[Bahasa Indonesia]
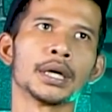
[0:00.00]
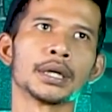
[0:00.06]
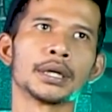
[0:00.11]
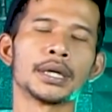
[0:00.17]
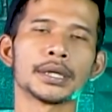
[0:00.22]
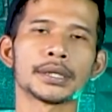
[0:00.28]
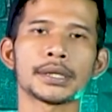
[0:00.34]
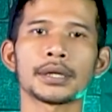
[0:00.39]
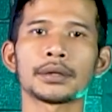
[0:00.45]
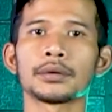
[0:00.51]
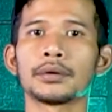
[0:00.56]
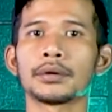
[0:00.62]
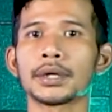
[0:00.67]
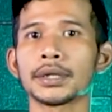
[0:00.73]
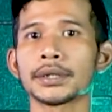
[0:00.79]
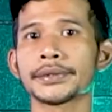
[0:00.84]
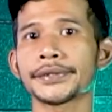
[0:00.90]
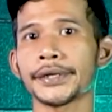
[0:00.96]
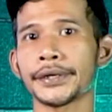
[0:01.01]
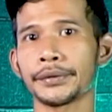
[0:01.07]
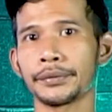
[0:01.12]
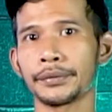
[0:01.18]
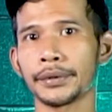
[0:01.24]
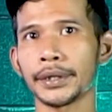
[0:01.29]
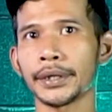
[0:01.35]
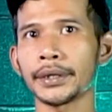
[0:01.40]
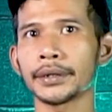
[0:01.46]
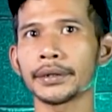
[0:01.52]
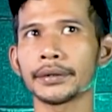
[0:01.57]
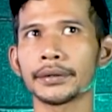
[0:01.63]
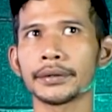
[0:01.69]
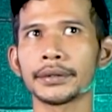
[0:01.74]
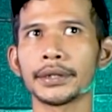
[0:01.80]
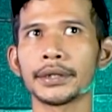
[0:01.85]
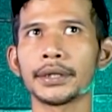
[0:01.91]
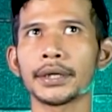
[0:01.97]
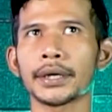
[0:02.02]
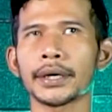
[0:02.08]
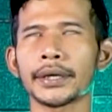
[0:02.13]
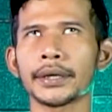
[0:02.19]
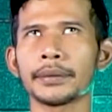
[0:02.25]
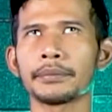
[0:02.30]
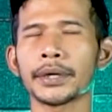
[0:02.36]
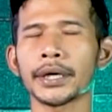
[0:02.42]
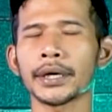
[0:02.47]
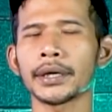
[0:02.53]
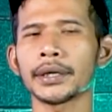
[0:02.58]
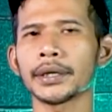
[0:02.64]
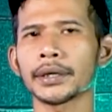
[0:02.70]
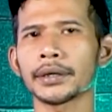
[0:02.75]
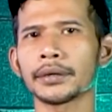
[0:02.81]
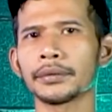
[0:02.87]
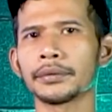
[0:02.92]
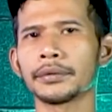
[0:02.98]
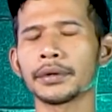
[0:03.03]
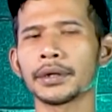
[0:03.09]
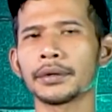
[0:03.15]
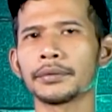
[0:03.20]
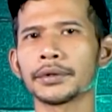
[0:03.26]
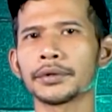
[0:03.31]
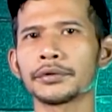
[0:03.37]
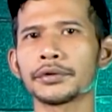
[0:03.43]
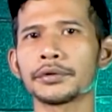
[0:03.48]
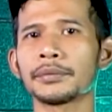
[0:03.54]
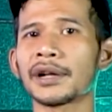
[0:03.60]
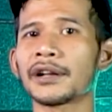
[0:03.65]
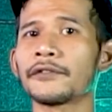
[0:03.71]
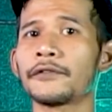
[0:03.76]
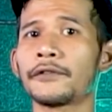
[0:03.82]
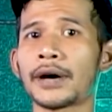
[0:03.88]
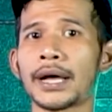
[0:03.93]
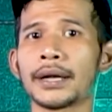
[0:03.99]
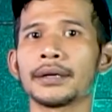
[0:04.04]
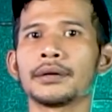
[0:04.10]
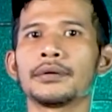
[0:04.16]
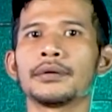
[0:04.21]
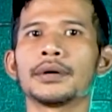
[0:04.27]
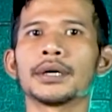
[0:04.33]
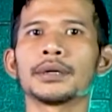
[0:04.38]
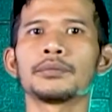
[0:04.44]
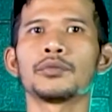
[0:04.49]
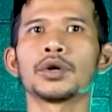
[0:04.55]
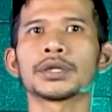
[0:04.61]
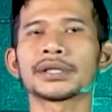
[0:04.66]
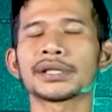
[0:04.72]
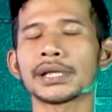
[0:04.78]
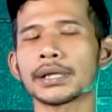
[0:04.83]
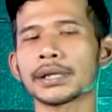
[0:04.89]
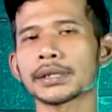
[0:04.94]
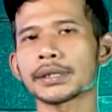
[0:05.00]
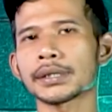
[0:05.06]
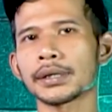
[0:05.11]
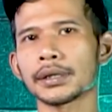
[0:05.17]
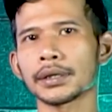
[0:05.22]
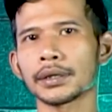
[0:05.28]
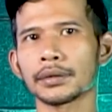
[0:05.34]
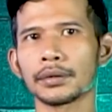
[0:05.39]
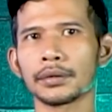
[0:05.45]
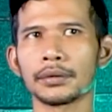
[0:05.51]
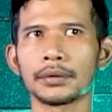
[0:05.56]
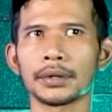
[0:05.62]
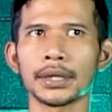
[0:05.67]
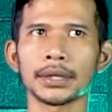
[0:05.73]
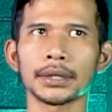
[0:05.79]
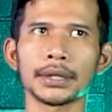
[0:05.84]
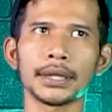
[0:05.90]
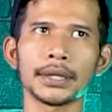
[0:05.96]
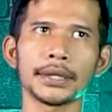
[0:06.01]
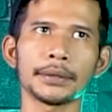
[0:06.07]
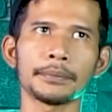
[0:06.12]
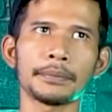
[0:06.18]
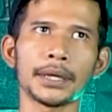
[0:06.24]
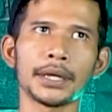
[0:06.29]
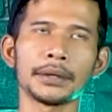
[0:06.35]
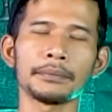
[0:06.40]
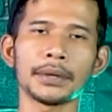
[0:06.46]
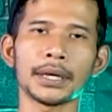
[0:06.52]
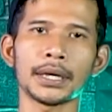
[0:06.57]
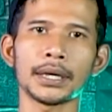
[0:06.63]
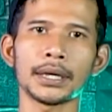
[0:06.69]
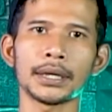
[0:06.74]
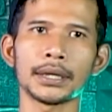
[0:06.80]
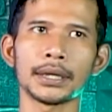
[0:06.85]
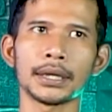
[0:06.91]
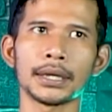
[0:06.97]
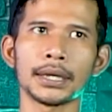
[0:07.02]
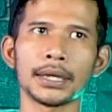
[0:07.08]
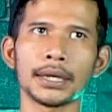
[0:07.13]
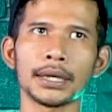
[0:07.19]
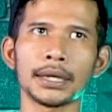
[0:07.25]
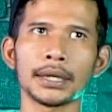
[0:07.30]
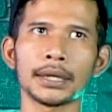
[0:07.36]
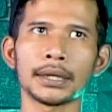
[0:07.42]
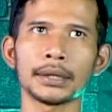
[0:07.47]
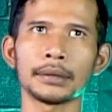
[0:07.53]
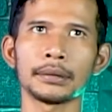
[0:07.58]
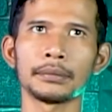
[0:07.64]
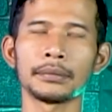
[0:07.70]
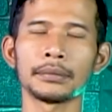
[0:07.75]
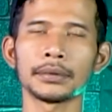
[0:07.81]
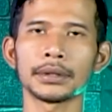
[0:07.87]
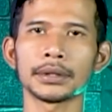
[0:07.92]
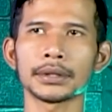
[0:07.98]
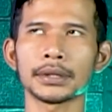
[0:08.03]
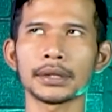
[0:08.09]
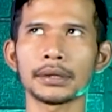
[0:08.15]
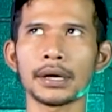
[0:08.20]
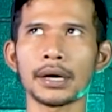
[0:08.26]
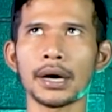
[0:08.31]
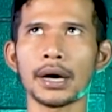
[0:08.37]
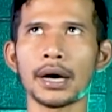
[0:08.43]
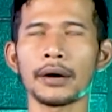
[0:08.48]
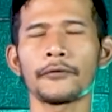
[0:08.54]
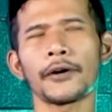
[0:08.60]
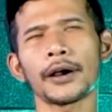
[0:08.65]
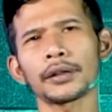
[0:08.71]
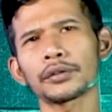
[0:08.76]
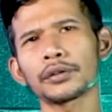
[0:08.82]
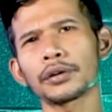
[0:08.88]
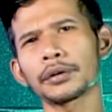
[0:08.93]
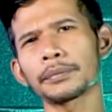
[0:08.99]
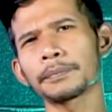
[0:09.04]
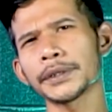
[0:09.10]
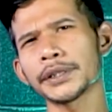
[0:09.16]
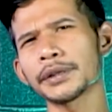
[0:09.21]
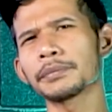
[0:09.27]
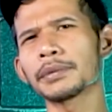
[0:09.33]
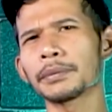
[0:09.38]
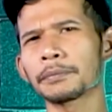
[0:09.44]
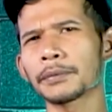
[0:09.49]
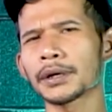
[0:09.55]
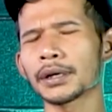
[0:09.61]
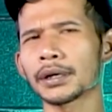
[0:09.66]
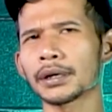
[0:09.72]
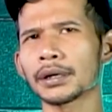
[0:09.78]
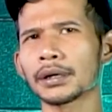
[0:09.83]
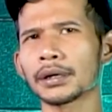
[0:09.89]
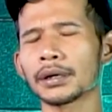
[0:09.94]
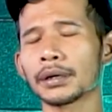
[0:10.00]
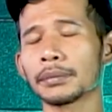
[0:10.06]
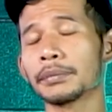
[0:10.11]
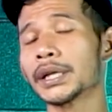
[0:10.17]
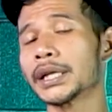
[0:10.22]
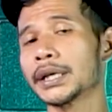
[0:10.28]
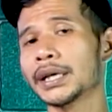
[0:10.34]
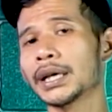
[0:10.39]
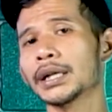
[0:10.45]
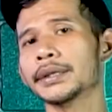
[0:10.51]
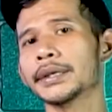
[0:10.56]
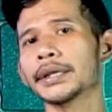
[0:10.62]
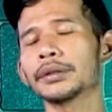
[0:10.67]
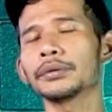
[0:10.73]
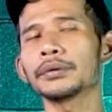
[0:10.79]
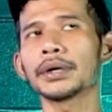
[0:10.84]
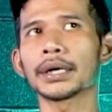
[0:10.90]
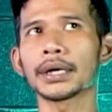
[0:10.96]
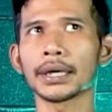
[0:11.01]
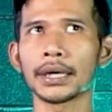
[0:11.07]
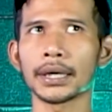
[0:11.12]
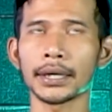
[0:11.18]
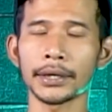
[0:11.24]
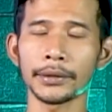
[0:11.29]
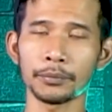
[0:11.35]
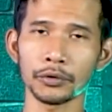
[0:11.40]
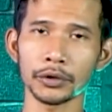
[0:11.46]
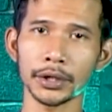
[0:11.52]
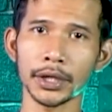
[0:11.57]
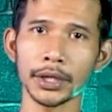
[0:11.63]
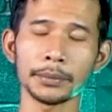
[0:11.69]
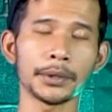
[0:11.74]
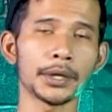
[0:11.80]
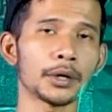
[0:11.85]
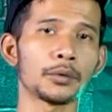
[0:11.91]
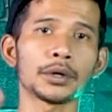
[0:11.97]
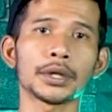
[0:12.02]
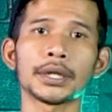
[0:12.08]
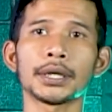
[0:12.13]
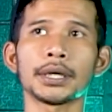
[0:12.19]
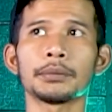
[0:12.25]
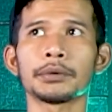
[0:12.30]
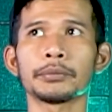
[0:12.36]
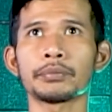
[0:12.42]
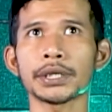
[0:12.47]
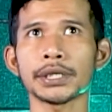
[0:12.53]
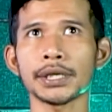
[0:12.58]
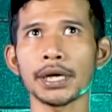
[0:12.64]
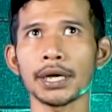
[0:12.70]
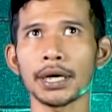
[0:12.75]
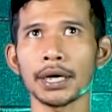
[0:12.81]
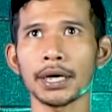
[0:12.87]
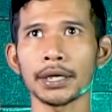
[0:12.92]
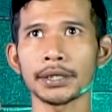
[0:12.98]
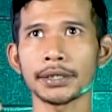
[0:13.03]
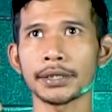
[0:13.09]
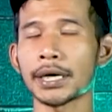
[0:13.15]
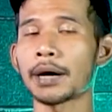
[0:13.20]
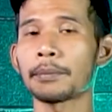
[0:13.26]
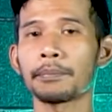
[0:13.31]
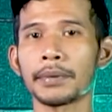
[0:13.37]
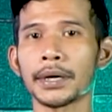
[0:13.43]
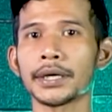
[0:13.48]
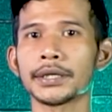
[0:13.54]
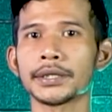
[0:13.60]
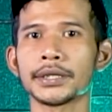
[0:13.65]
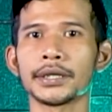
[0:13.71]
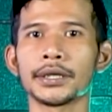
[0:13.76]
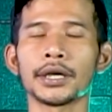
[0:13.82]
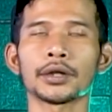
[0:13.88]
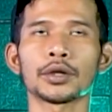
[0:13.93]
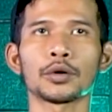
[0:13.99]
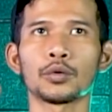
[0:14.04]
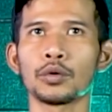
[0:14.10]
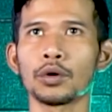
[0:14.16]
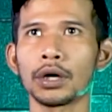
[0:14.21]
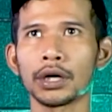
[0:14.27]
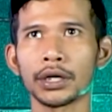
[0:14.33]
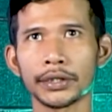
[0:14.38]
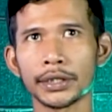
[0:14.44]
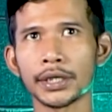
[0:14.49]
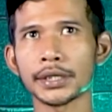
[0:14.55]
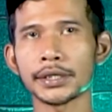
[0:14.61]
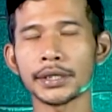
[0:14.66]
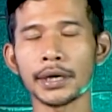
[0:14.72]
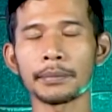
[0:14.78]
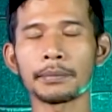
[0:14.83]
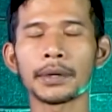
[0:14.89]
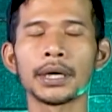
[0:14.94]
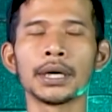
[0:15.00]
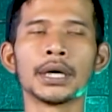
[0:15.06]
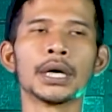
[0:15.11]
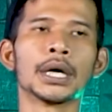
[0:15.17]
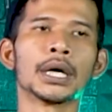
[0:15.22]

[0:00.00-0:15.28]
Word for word: Dan satu orang cewek, jadi kayak mereka naik ke Gunung Lawu itu cuman fun doang buat seneng-seneng doang. Dan yang paling parah adalah faktor penyebab ke eh, meninggalnya itu gara-gara hipotermia. Gua tidak mempersalahkan siapa di sini atau gua ngejas siapa.